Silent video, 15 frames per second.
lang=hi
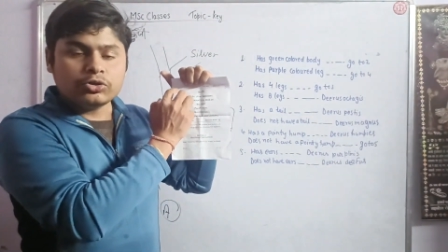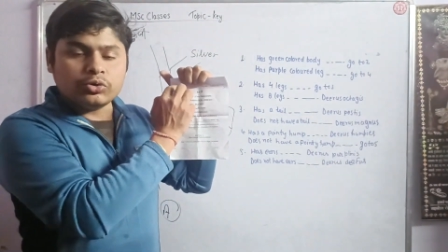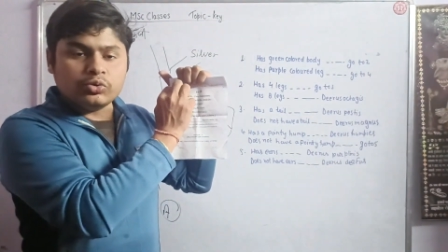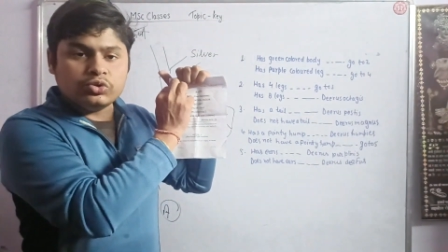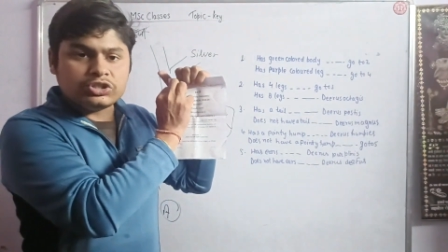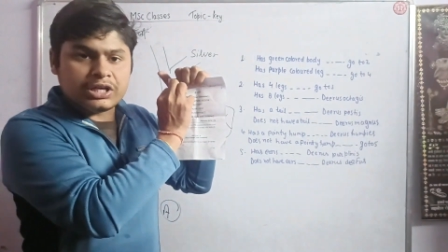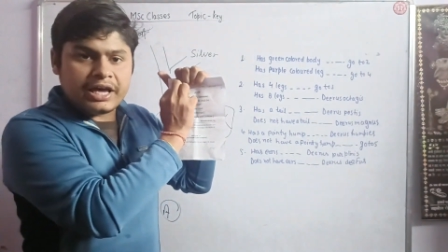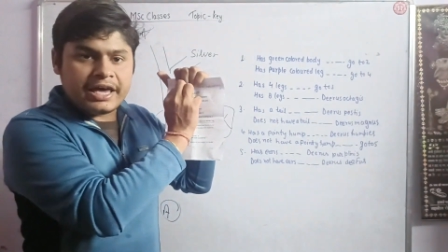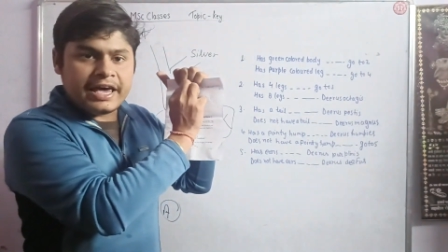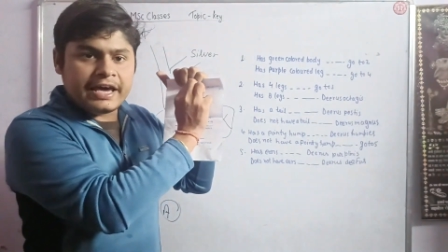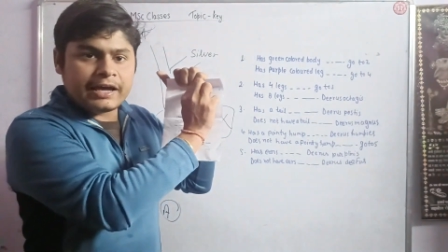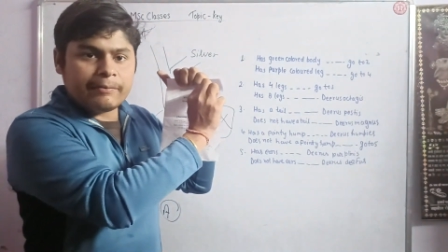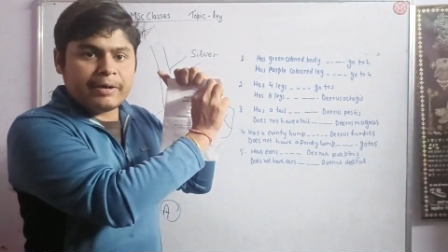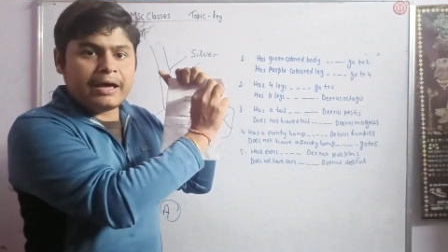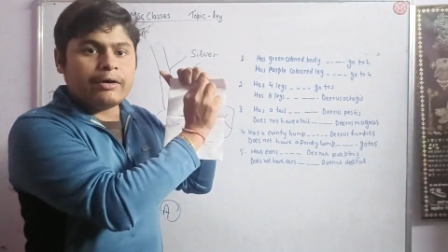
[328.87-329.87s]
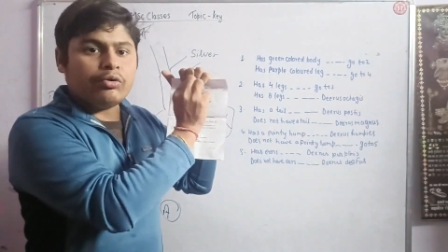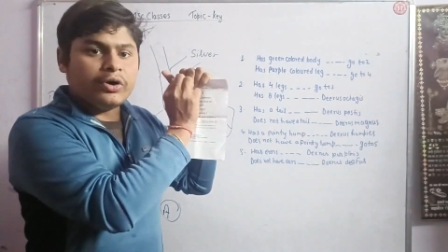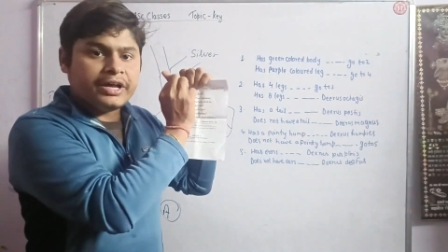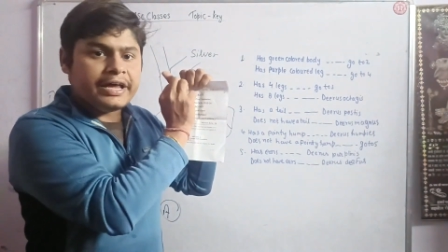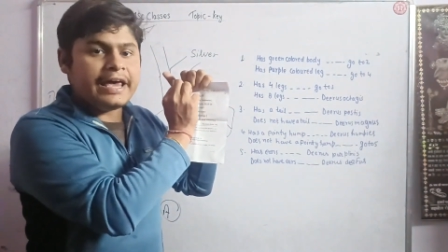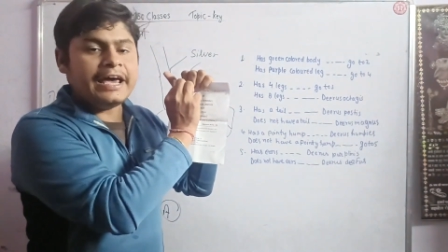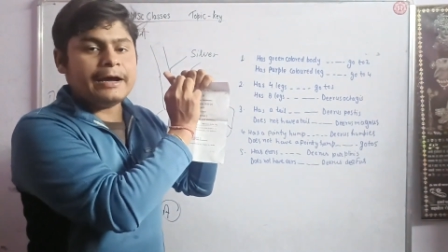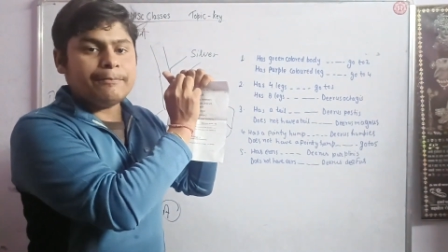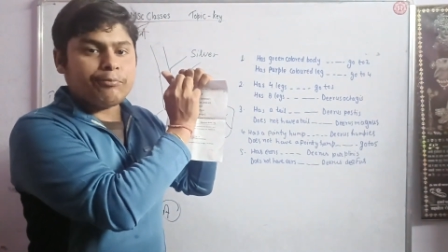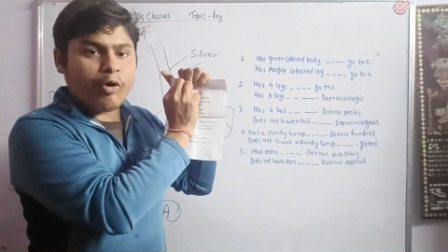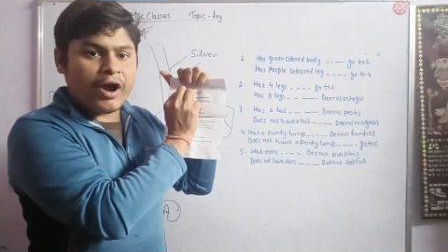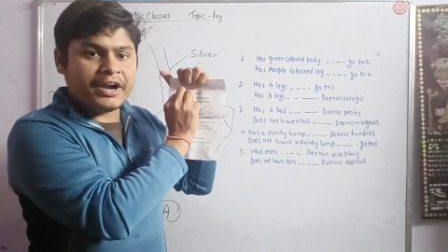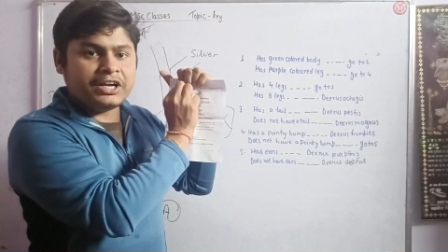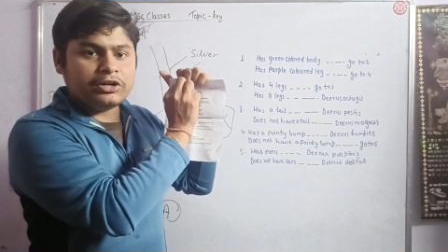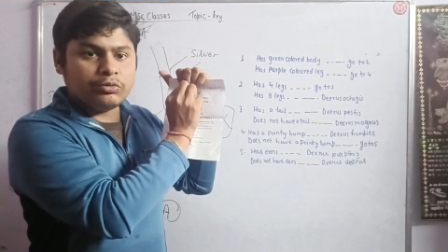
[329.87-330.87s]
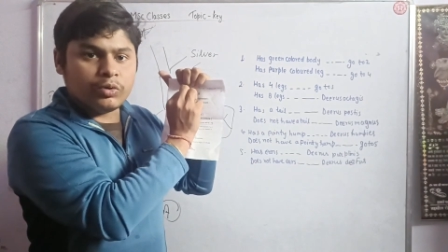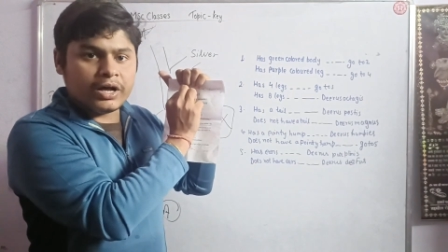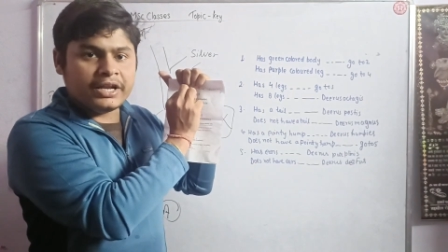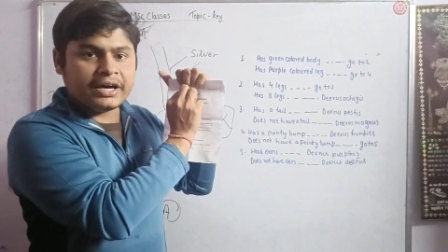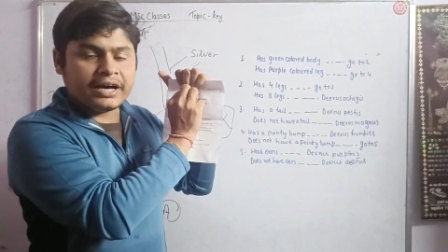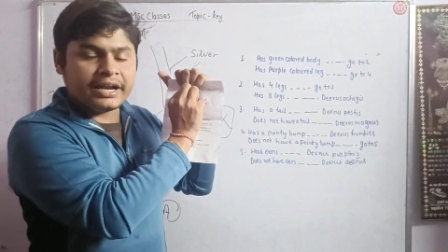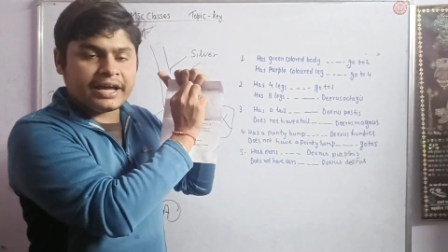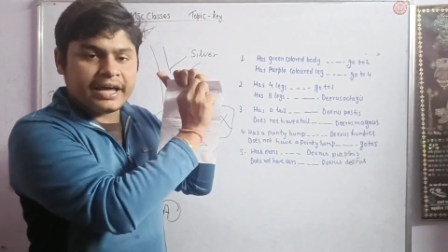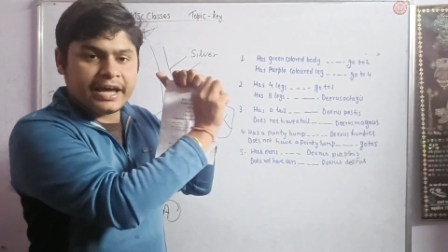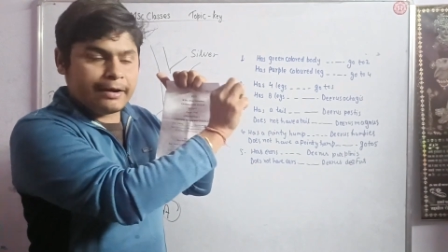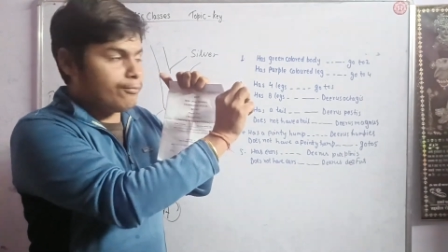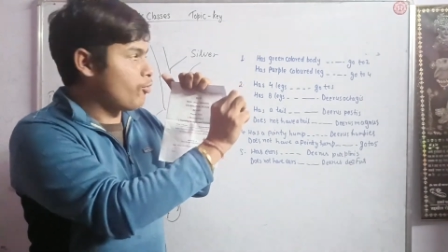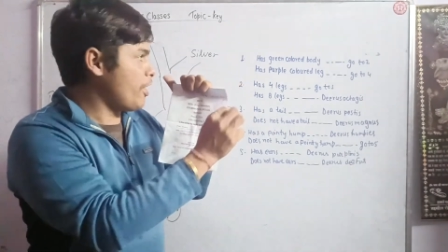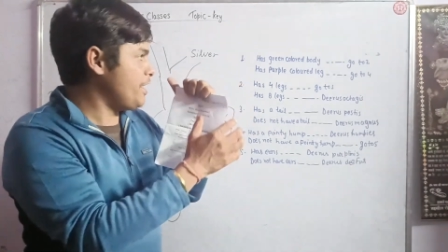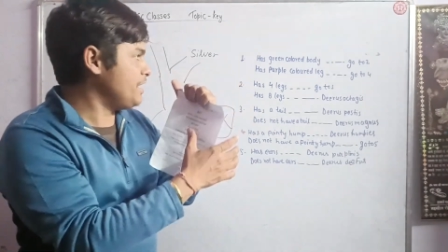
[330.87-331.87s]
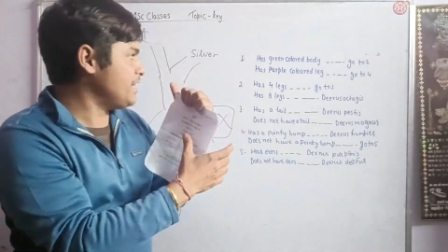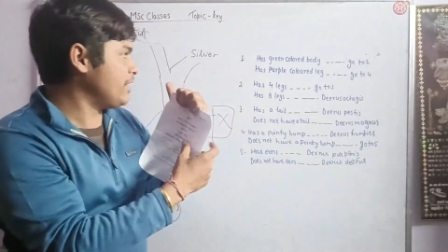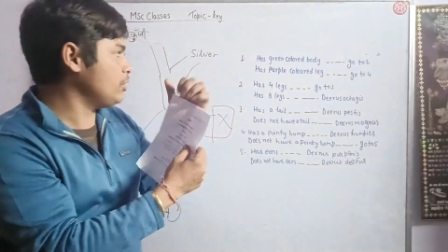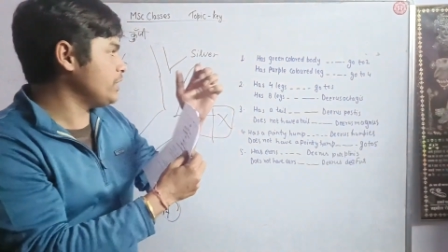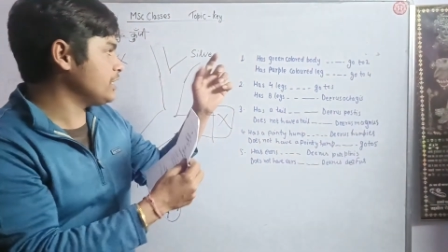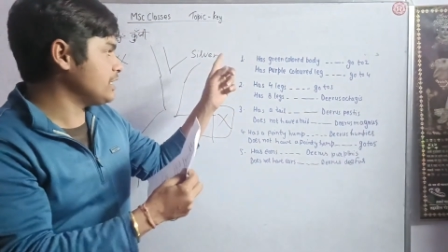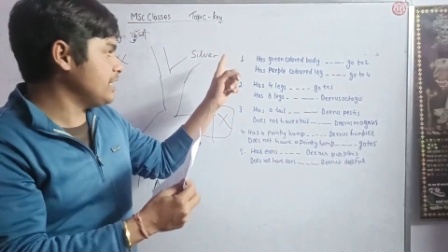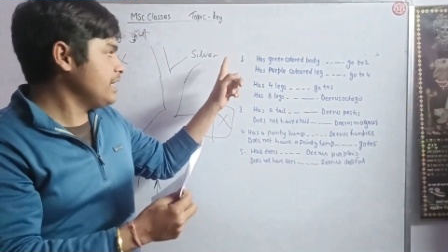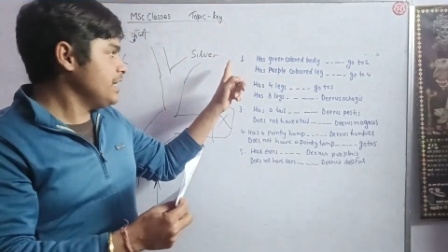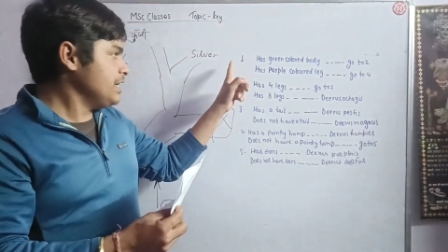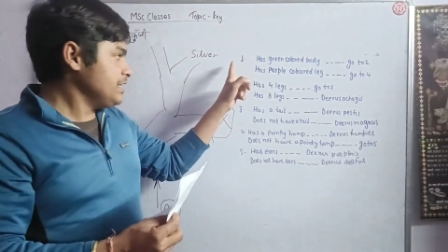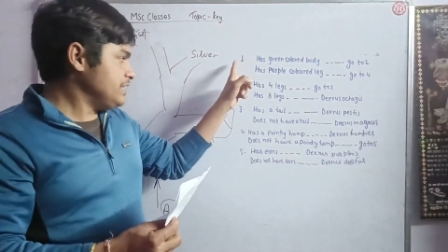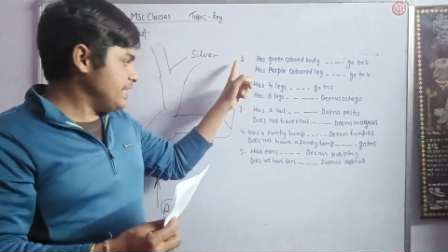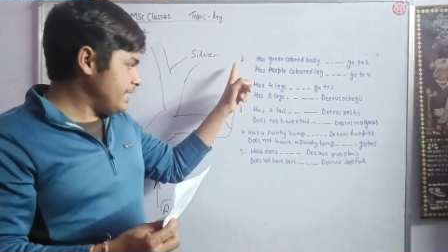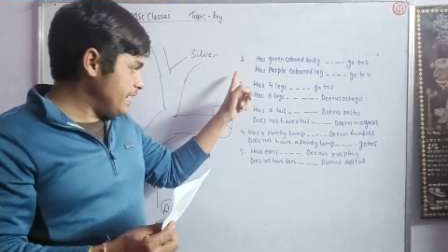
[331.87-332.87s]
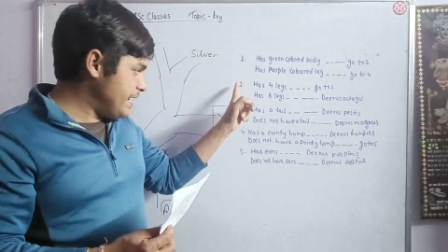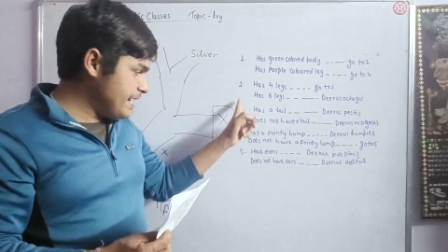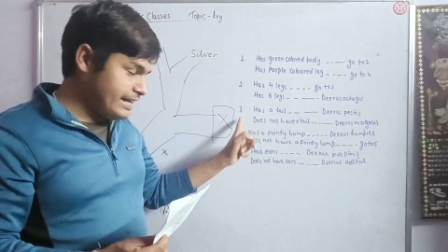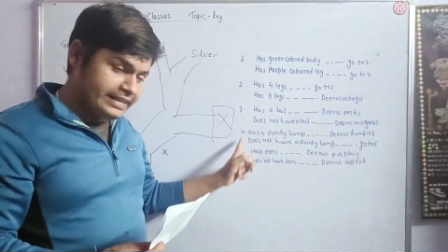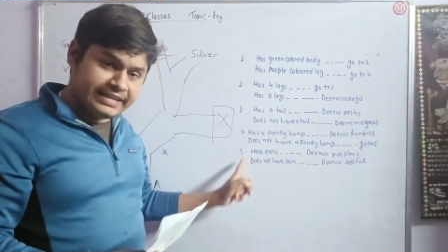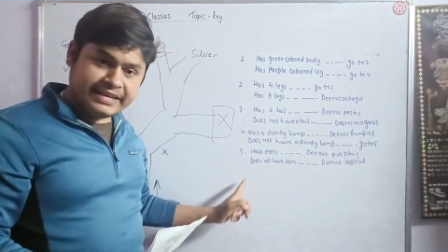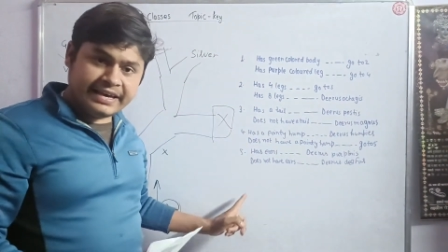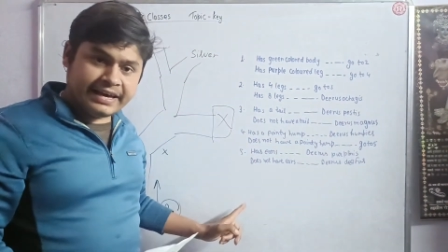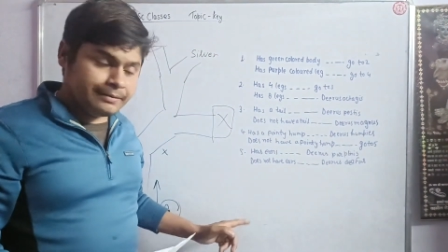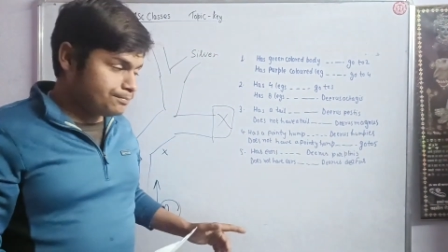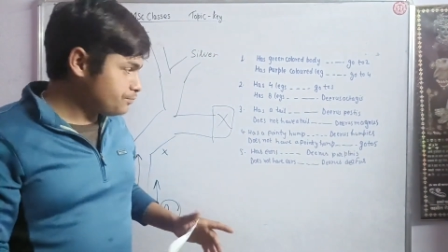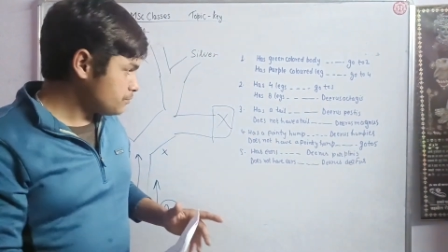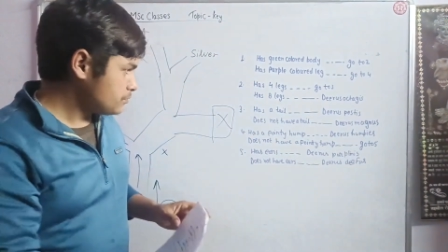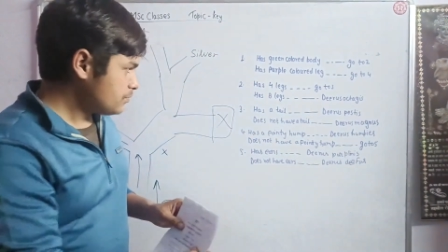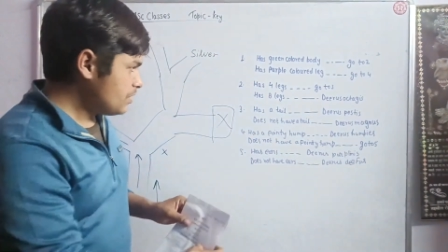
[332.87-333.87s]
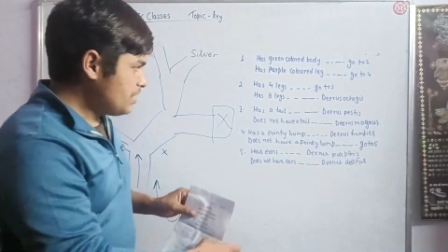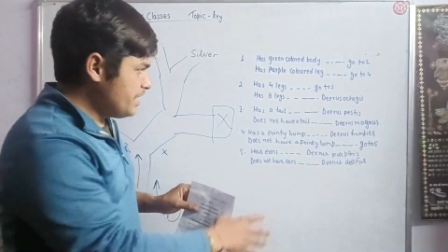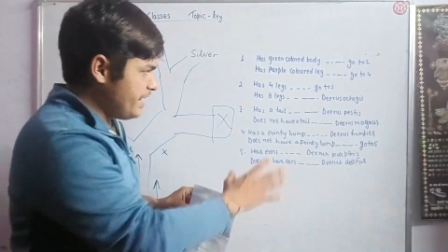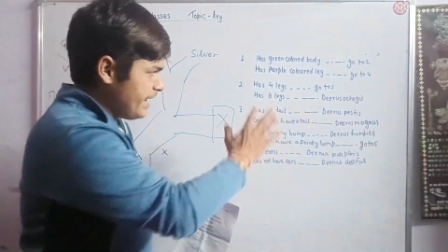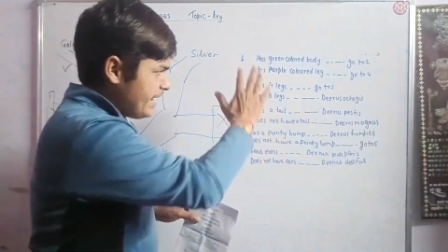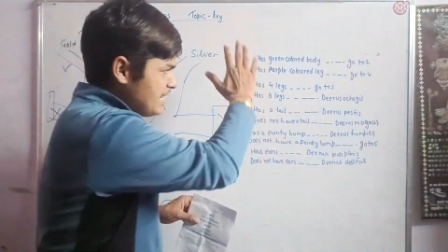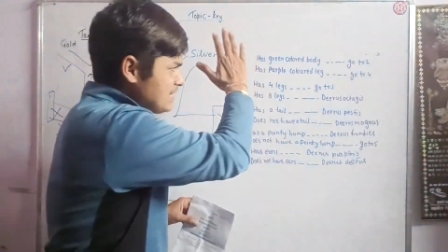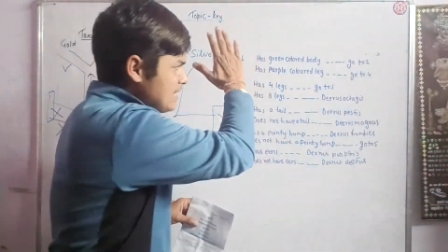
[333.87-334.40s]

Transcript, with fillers: तो उस एक में कोई एक पॉइंट वन करके एक पॉइंट देखो जैसे ये एक की है एक